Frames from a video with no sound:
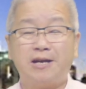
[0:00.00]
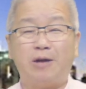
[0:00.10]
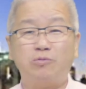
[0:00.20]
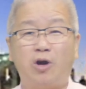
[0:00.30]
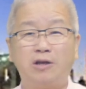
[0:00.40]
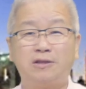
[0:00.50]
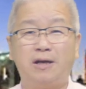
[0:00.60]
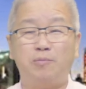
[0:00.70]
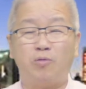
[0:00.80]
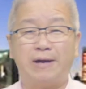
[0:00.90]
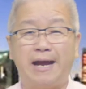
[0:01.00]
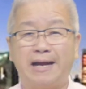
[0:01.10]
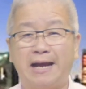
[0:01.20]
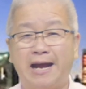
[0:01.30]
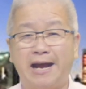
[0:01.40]
rộng khoảng một
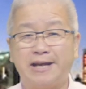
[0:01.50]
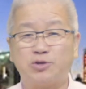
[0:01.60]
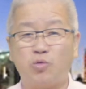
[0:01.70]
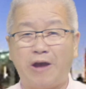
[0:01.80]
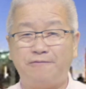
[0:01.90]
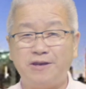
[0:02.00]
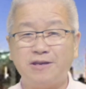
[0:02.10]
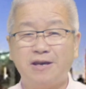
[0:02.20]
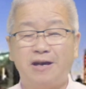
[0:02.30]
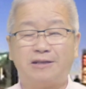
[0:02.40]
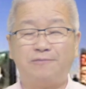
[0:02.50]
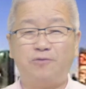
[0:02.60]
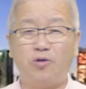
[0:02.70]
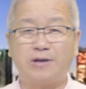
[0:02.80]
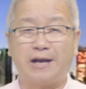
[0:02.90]
nghìn hai trăm square feet ở thành
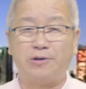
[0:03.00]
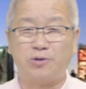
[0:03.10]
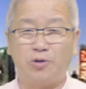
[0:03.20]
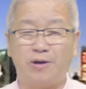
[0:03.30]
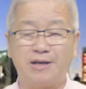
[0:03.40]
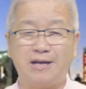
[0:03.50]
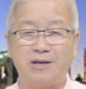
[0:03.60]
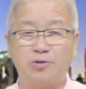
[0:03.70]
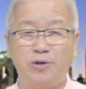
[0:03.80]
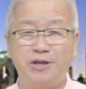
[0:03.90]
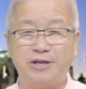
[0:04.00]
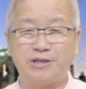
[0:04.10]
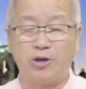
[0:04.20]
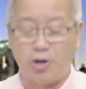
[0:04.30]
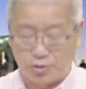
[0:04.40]
phố Garden Grove, rất gần khu Little
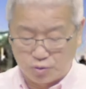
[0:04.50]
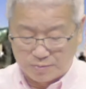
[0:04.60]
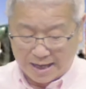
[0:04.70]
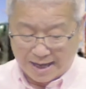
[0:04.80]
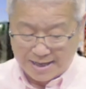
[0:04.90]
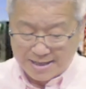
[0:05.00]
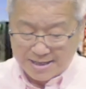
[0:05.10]
Sài Gòn của chúng ta.